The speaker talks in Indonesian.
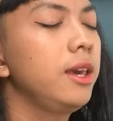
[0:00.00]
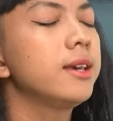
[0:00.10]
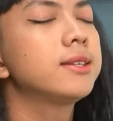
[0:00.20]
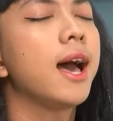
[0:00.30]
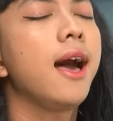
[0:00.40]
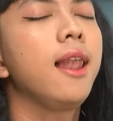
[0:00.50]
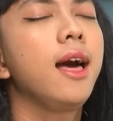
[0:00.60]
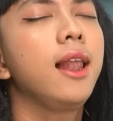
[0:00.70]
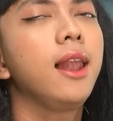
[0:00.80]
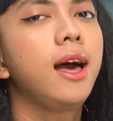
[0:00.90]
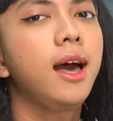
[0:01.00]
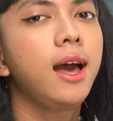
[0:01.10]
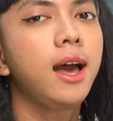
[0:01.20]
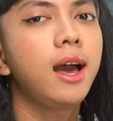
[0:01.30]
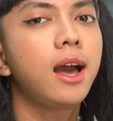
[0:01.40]
Ya salah
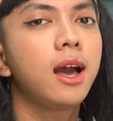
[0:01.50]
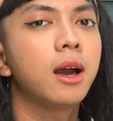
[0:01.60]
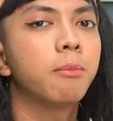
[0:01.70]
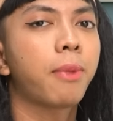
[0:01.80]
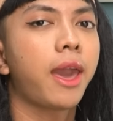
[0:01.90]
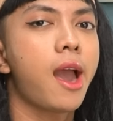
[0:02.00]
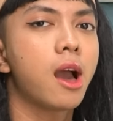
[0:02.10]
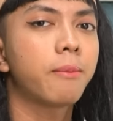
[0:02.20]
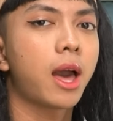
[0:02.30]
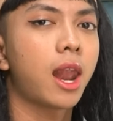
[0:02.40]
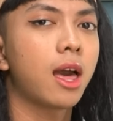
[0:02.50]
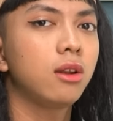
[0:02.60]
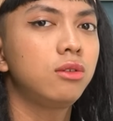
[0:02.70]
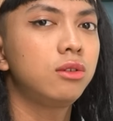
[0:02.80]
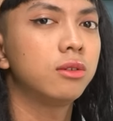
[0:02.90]
lah Peang pala
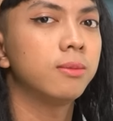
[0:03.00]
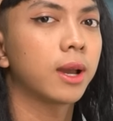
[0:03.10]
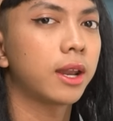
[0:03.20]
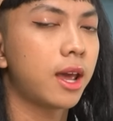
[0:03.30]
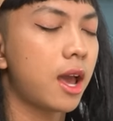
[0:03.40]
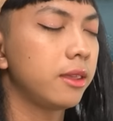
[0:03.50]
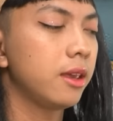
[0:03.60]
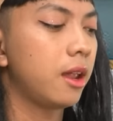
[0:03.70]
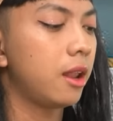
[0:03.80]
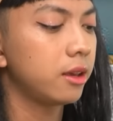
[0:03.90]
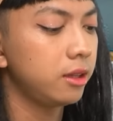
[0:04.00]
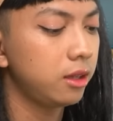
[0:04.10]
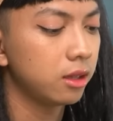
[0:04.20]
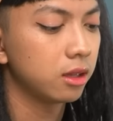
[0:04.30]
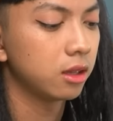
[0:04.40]
lu ya nanya lagi